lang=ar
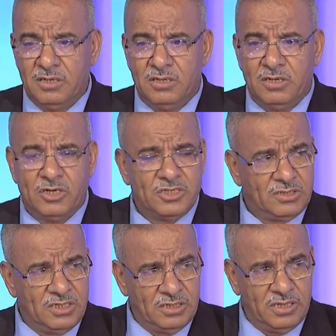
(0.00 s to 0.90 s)

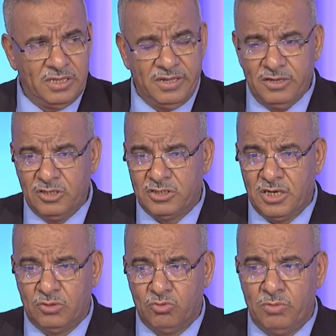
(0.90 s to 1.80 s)
الجديد اللي
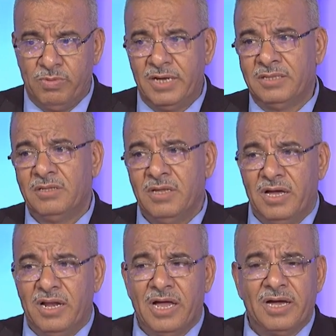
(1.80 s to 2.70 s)
شهدته البلاد
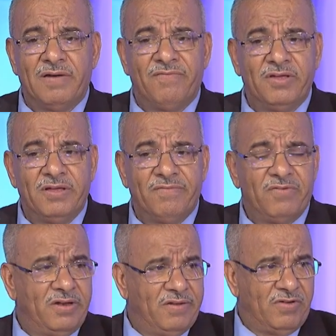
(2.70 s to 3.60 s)
على الاقل في
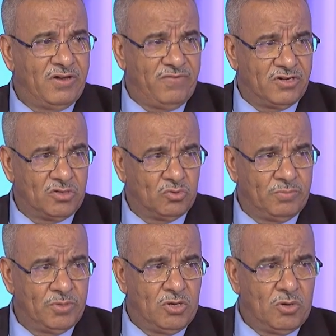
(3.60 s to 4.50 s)
في في الجنوب
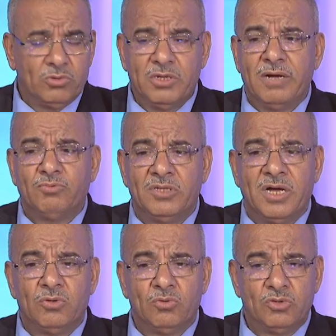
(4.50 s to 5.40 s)
قلنا لابد
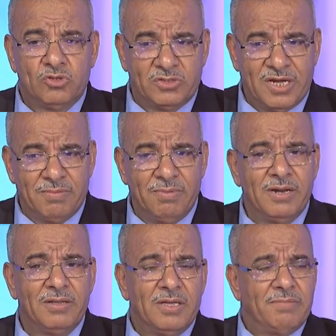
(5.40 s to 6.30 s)
انه يستكمل
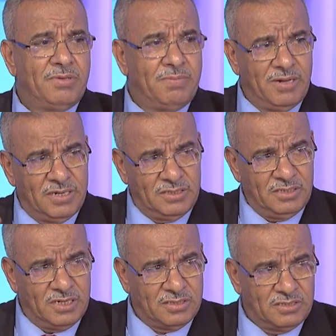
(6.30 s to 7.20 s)

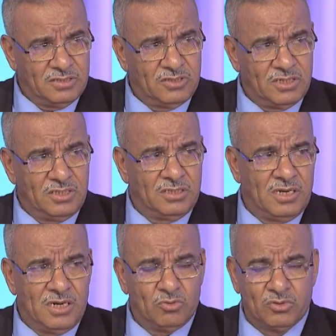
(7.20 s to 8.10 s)
ببلديات جديده
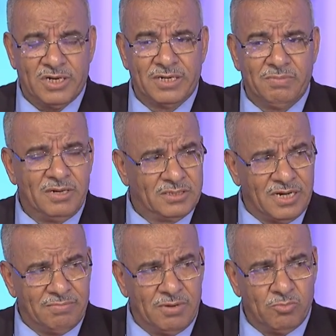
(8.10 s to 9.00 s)
لانه تقريب الاداره
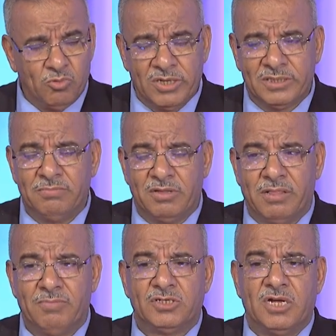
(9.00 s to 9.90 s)
من المواطن مثل
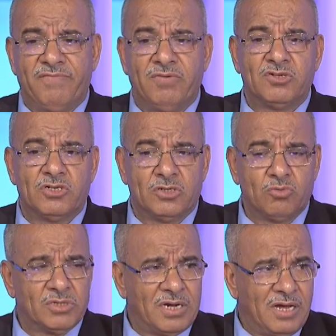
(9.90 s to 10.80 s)
ما جاء في مجلس
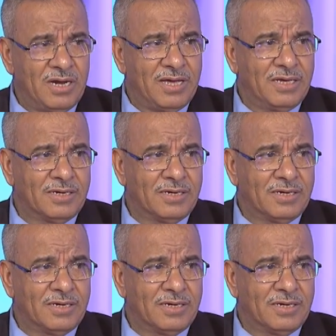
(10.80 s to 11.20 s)
الوزراء الاخير